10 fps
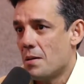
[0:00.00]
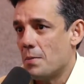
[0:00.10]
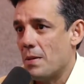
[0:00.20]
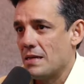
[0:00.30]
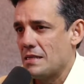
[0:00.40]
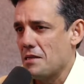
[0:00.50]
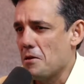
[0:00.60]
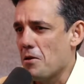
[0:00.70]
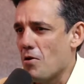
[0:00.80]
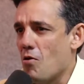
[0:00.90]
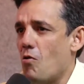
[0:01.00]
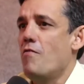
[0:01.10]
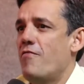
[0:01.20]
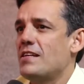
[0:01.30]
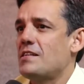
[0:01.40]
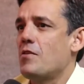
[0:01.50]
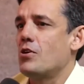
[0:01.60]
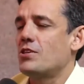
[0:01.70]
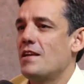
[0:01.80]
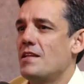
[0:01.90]
Mas assim, eu, eu confesso que
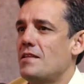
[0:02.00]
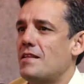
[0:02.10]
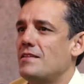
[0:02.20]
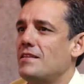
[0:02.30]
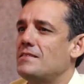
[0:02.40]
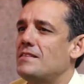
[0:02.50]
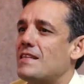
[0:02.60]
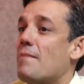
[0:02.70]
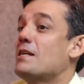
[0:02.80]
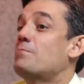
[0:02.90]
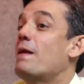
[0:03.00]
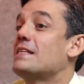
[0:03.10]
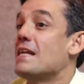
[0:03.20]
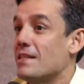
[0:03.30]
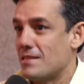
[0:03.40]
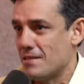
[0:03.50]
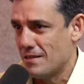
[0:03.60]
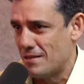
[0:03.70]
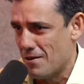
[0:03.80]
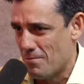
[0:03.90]
gostaria de estar de, de tá mais presente.
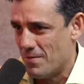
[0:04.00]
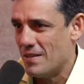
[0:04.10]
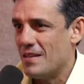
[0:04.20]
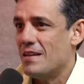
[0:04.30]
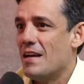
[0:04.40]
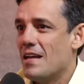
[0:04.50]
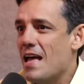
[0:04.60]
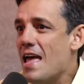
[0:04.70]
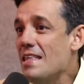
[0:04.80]
De saber mais.